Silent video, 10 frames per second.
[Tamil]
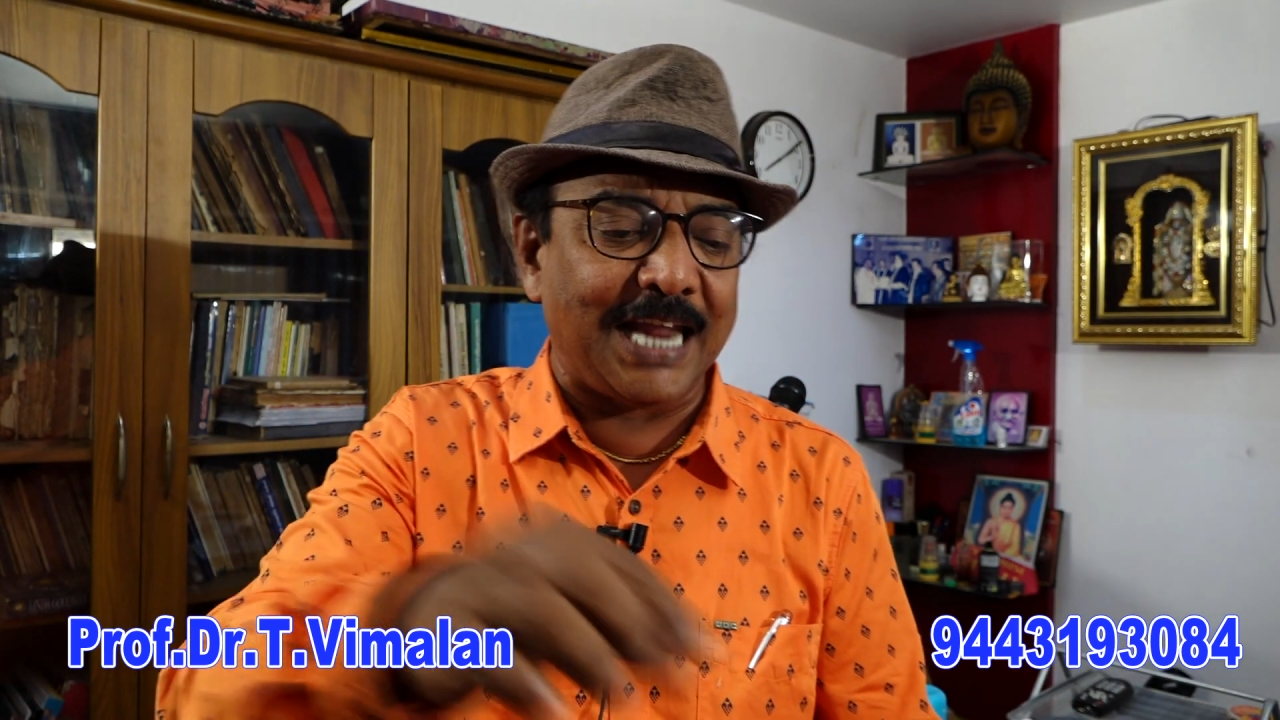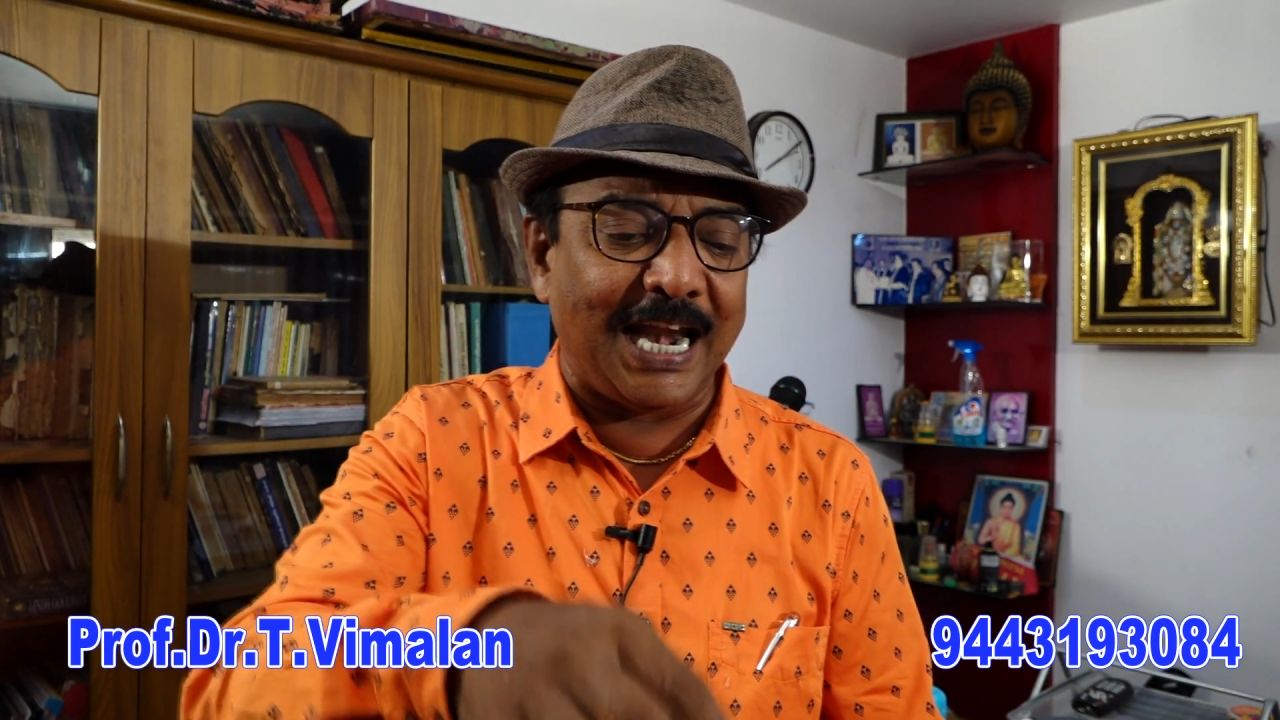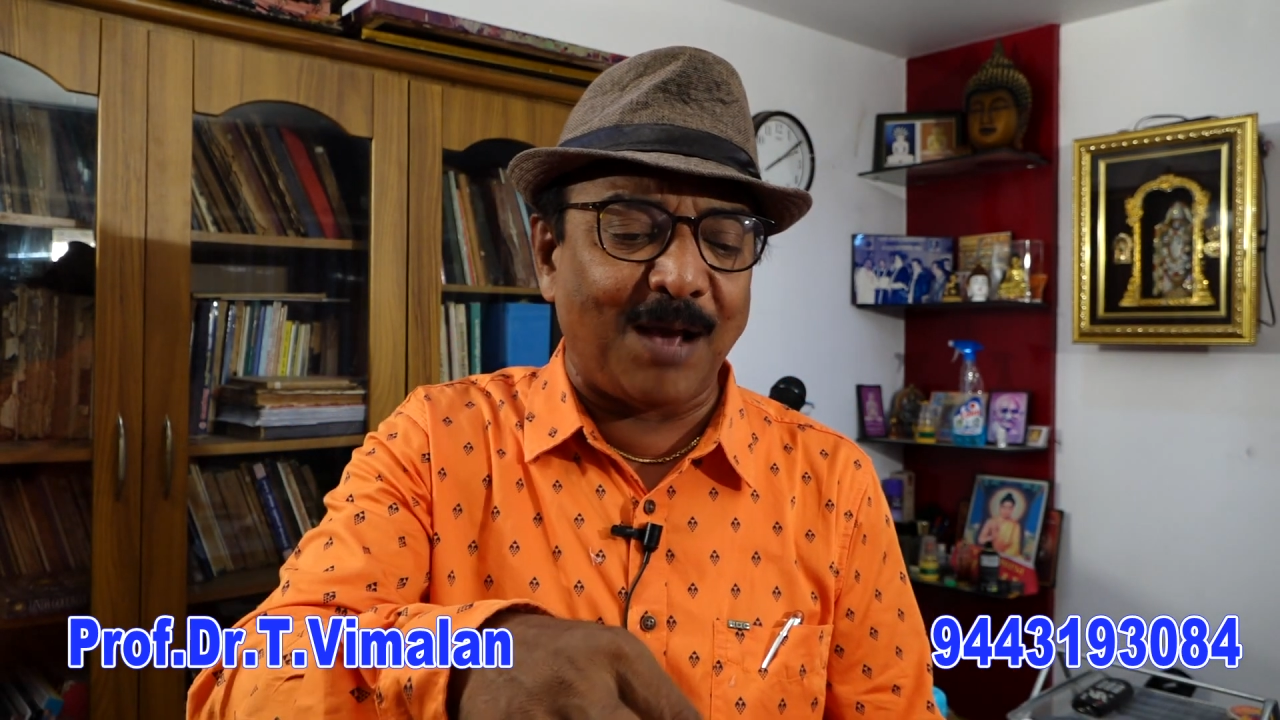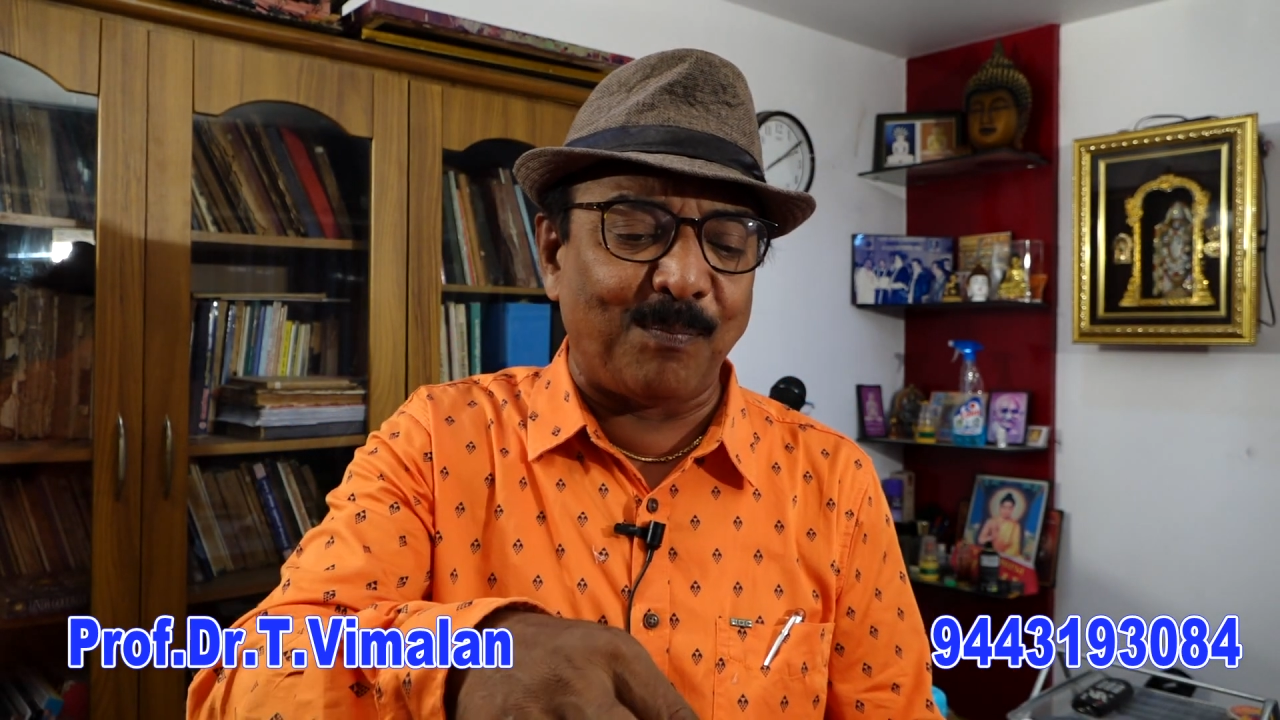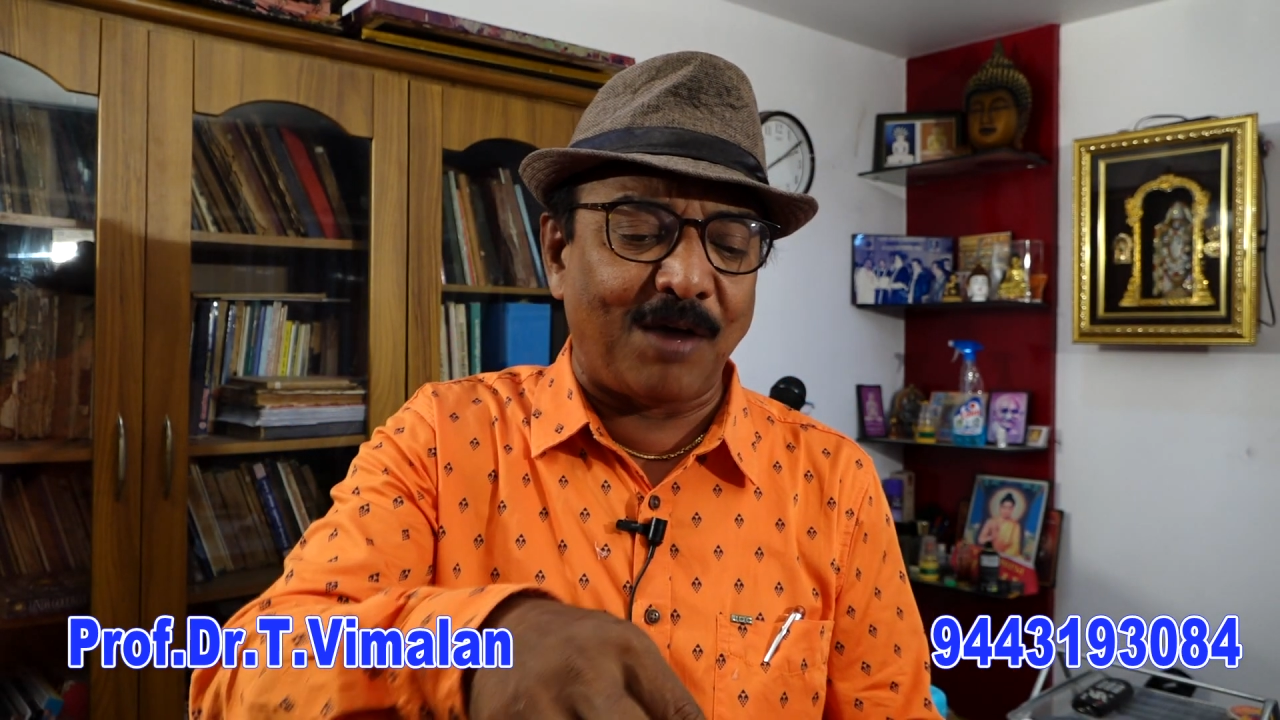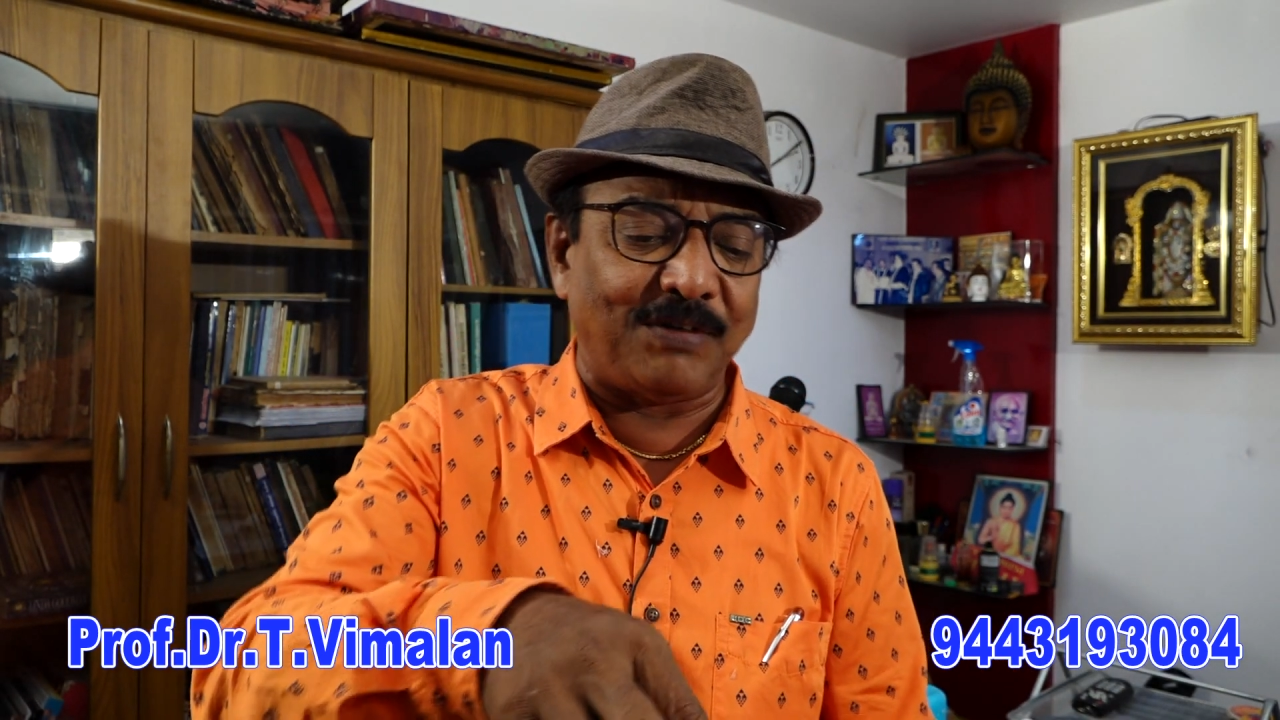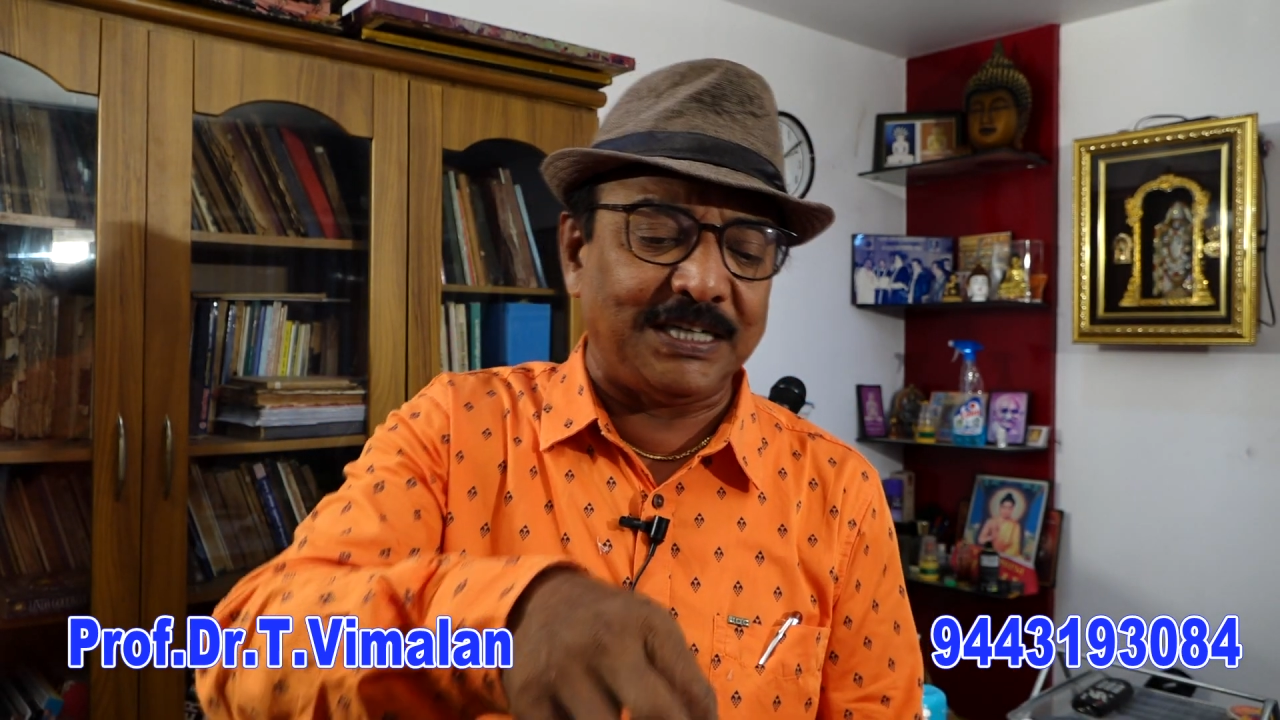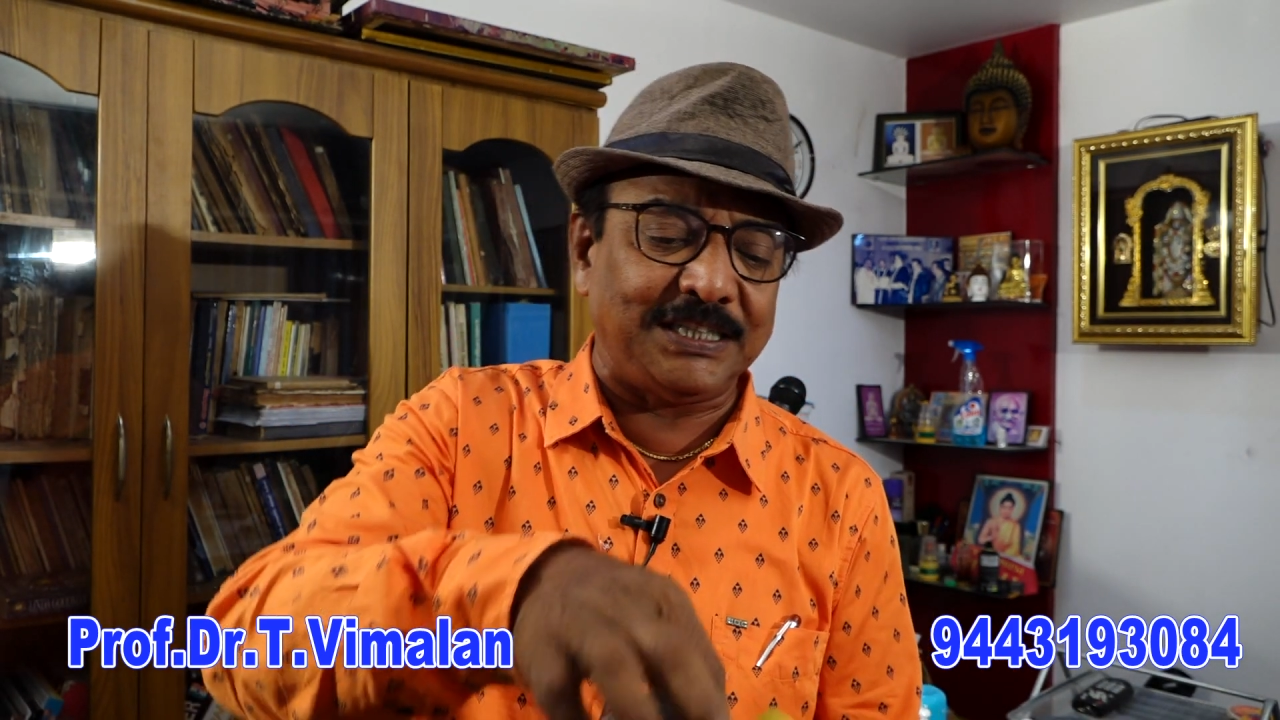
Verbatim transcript: ஏழாம் பாவம்